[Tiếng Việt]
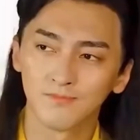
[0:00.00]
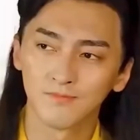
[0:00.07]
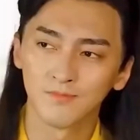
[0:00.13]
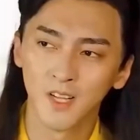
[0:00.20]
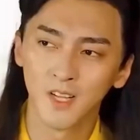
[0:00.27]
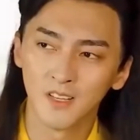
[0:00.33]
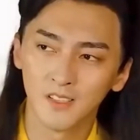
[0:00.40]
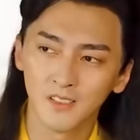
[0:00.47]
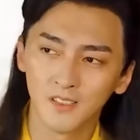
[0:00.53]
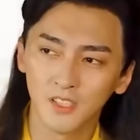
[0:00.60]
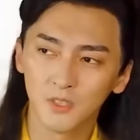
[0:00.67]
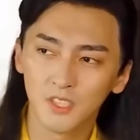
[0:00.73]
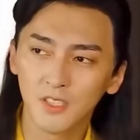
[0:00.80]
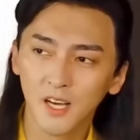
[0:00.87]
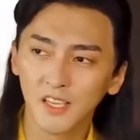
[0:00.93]
hừ
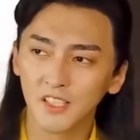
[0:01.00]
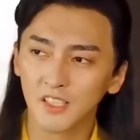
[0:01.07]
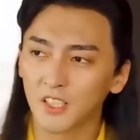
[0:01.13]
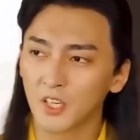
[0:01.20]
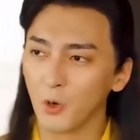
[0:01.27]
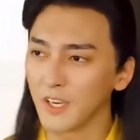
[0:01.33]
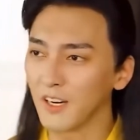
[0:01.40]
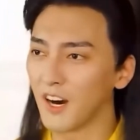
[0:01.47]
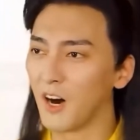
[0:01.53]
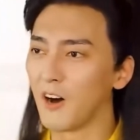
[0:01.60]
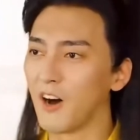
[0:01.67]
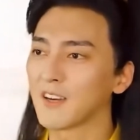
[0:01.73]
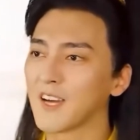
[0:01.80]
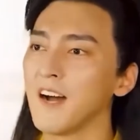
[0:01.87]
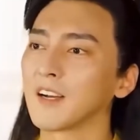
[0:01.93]
vậy mở to mắt chó ra
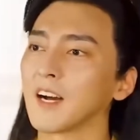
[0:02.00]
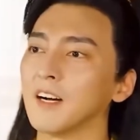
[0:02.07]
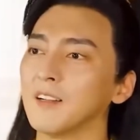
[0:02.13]
cho rõ